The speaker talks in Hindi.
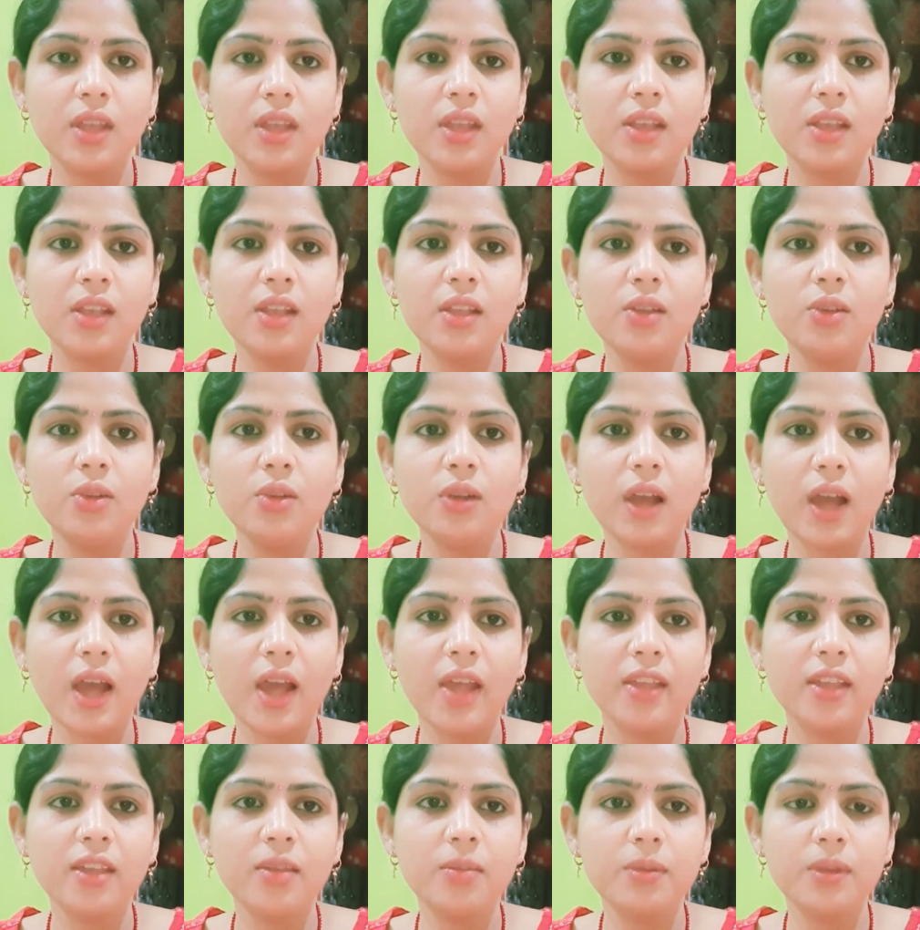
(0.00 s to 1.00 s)
एक ही लोग
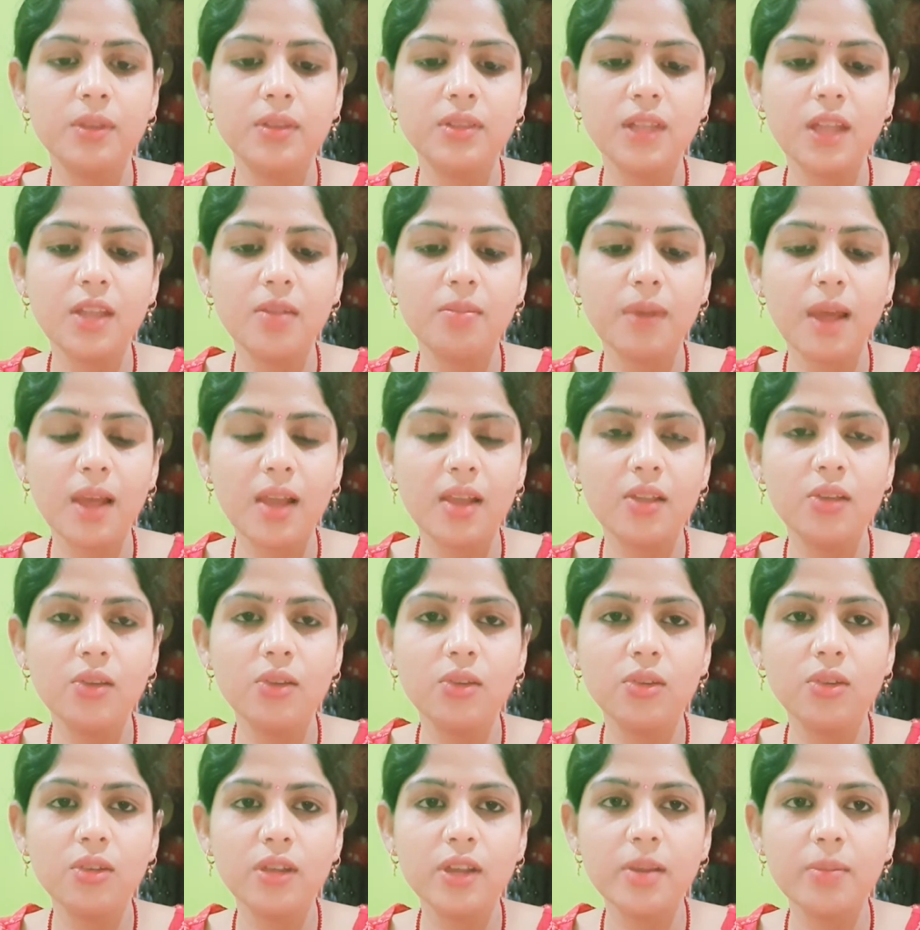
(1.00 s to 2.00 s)
खाएंगे फिश एंड बाकी
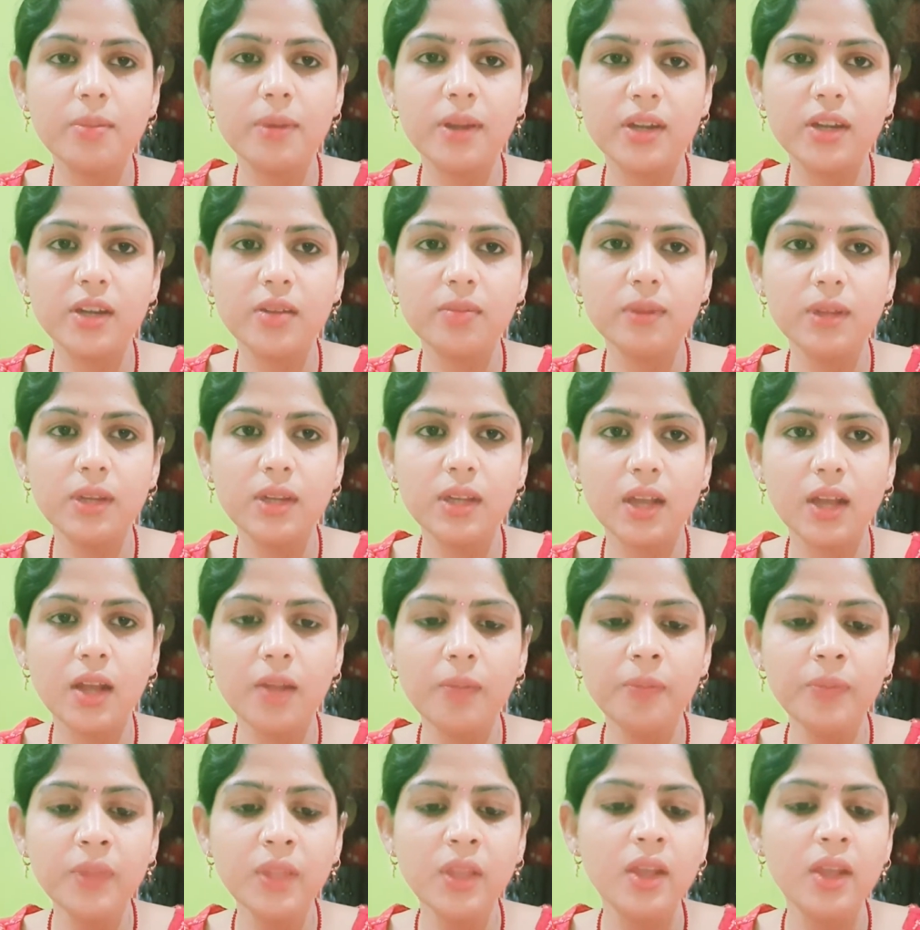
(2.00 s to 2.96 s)
लोगों के लिए मटन बनेगा